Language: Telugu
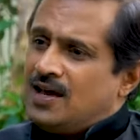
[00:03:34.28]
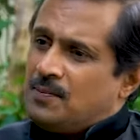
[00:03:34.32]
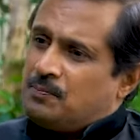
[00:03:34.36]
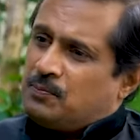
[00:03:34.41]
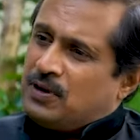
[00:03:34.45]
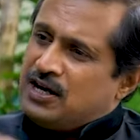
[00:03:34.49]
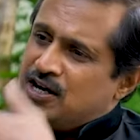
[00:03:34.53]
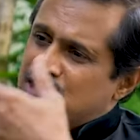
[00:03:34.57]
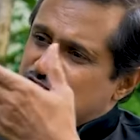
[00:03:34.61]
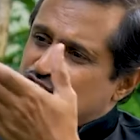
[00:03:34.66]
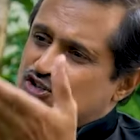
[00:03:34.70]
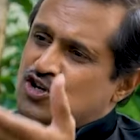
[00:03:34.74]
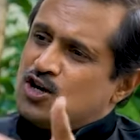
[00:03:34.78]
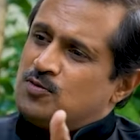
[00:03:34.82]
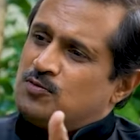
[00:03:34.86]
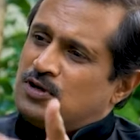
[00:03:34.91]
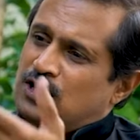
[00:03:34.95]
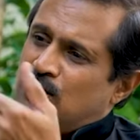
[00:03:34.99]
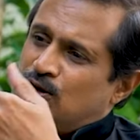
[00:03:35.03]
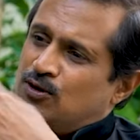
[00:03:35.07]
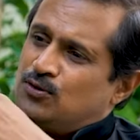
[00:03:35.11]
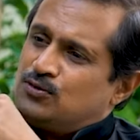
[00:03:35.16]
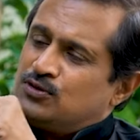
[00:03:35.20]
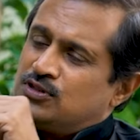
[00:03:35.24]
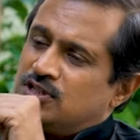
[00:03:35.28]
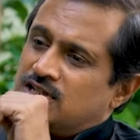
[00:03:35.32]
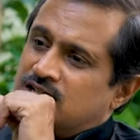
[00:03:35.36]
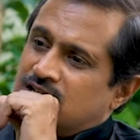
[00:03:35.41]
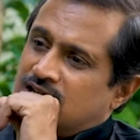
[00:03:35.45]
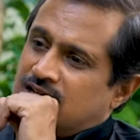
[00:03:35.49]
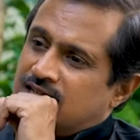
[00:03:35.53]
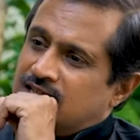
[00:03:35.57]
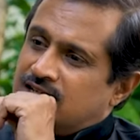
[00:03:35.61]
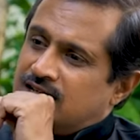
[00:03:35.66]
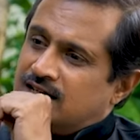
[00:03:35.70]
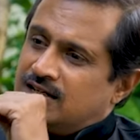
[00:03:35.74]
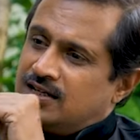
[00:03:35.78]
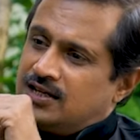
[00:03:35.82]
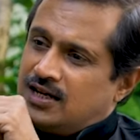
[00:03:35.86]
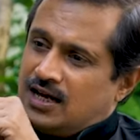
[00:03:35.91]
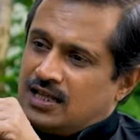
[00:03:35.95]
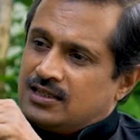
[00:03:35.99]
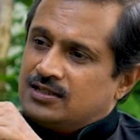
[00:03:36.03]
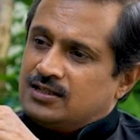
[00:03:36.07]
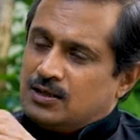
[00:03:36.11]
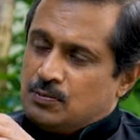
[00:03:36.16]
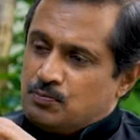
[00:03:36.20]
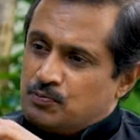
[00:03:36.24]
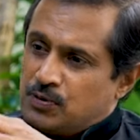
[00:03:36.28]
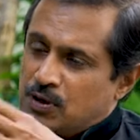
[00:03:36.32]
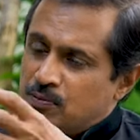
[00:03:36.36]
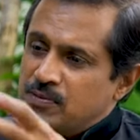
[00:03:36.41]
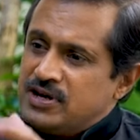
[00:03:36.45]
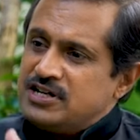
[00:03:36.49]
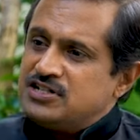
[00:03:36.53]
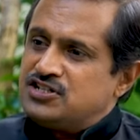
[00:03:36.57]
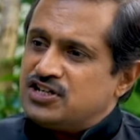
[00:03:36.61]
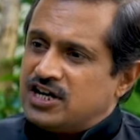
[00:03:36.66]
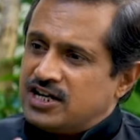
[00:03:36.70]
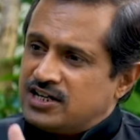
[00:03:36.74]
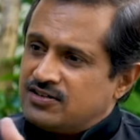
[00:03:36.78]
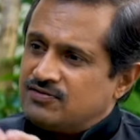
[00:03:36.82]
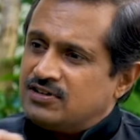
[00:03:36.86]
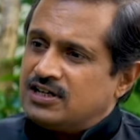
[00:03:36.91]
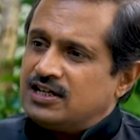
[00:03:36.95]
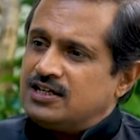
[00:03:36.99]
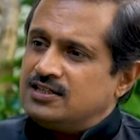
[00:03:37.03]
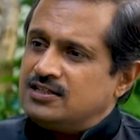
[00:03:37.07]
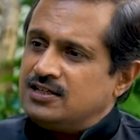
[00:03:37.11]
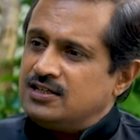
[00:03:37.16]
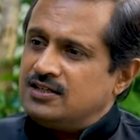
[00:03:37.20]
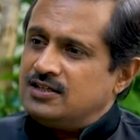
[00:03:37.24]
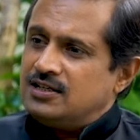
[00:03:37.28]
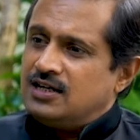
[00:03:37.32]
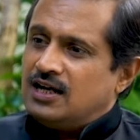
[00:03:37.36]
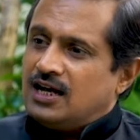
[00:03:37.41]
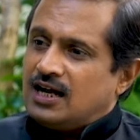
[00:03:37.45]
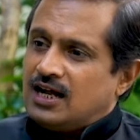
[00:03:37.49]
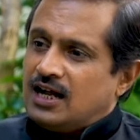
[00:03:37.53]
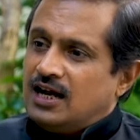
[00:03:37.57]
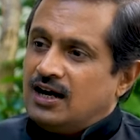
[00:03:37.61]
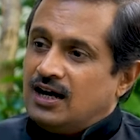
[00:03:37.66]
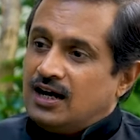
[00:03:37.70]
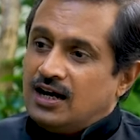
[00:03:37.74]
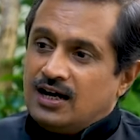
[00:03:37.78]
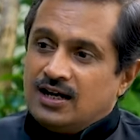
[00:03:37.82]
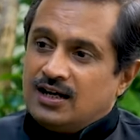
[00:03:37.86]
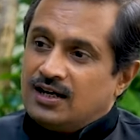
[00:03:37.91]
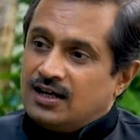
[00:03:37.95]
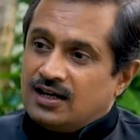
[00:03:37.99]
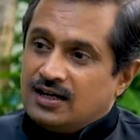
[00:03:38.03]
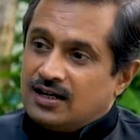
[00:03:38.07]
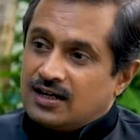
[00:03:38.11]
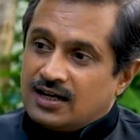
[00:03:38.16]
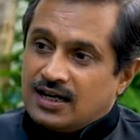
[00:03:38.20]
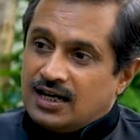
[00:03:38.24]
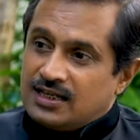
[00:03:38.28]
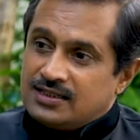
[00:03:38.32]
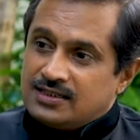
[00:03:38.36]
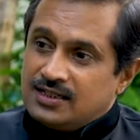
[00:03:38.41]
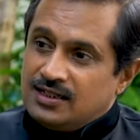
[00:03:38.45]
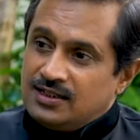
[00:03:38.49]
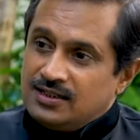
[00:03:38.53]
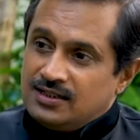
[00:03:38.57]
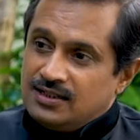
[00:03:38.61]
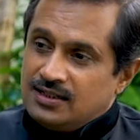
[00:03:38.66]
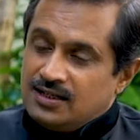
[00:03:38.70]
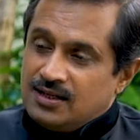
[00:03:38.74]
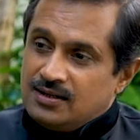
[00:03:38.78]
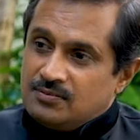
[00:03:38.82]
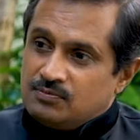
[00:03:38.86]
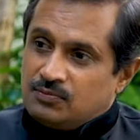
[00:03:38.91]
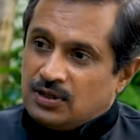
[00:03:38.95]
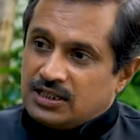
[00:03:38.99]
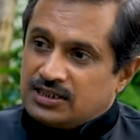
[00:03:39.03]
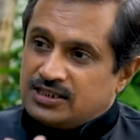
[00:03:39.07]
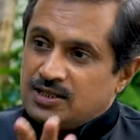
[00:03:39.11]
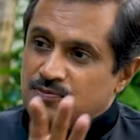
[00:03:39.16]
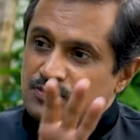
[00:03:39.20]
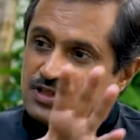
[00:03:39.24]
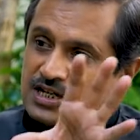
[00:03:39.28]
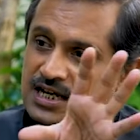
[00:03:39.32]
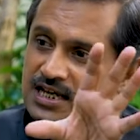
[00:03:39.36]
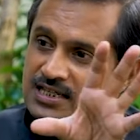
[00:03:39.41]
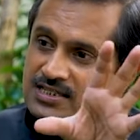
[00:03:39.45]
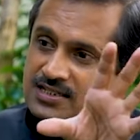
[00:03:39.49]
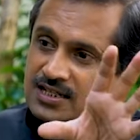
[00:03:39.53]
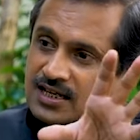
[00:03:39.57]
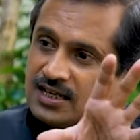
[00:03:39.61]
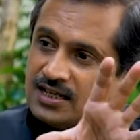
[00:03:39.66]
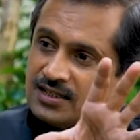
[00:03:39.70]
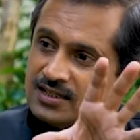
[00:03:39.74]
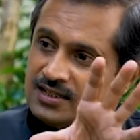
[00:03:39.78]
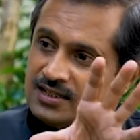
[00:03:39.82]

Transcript: ఎప్పటి నుంచో అమల్లో ఉంది కదండి అది ఇంప్లిమెంట్ చేయటం అనేది కాదు కాదా కేంద్ర